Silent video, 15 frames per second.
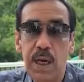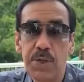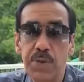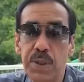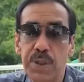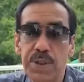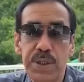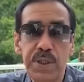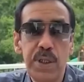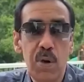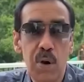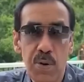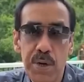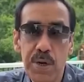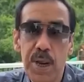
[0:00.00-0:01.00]
আসলে সেদিনের
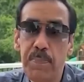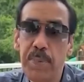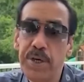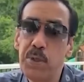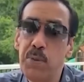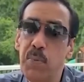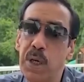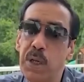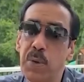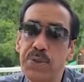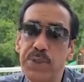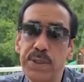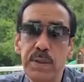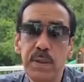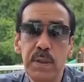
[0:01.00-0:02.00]
ঘটনা আপনাকে একটু বলা উচিত